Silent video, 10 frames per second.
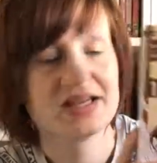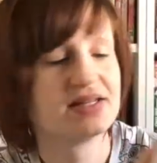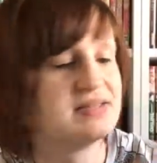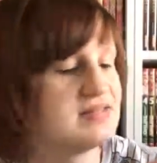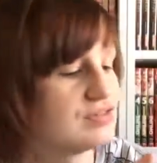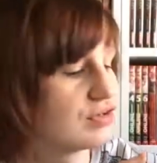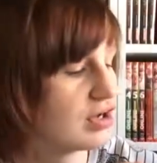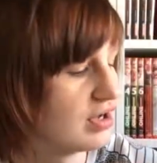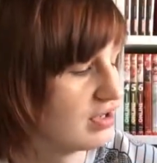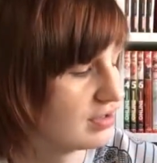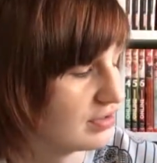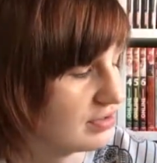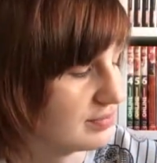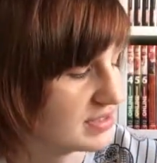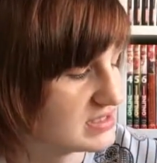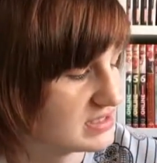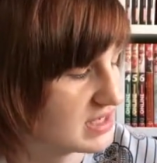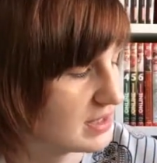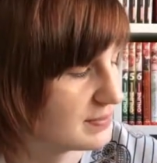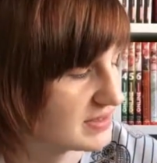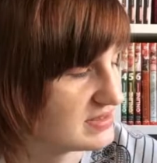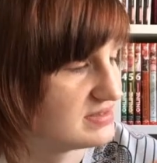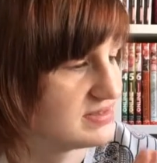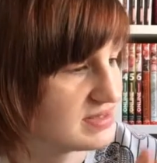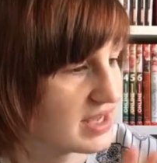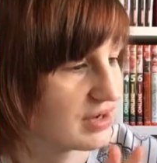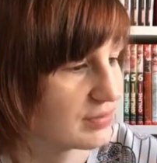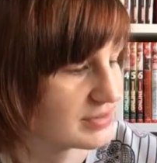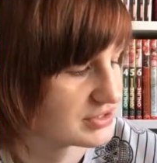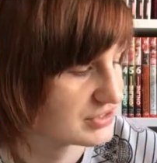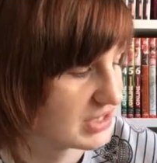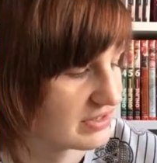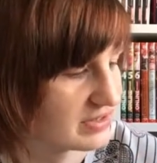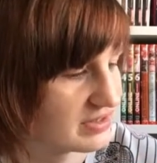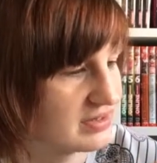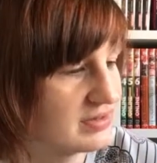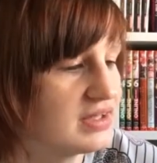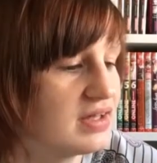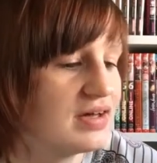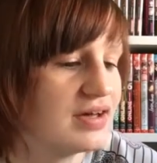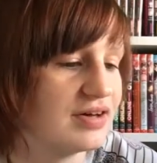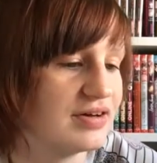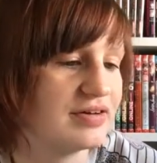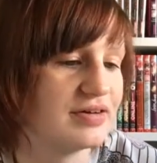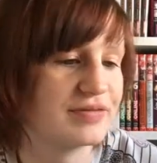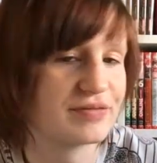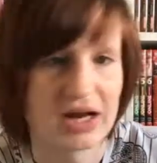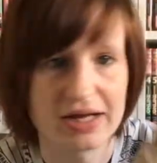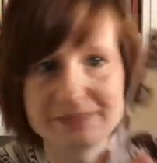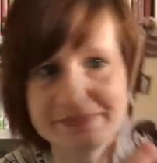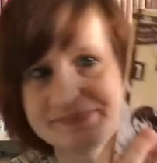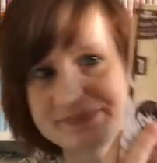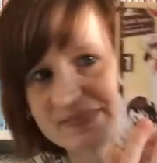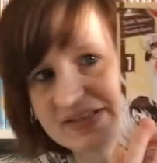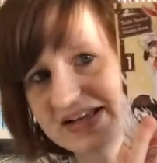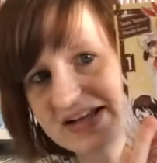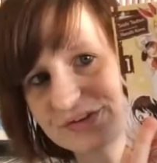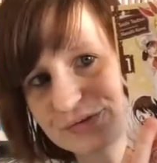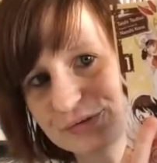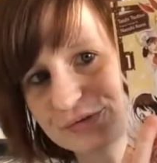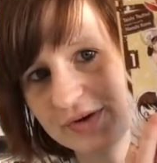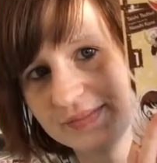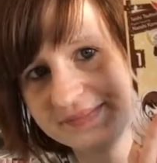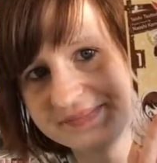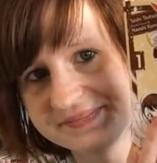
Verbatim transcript: Nisekoi euh, Magical Pâtissière, machin, nanan. Euh, voilà, les quatre tomes.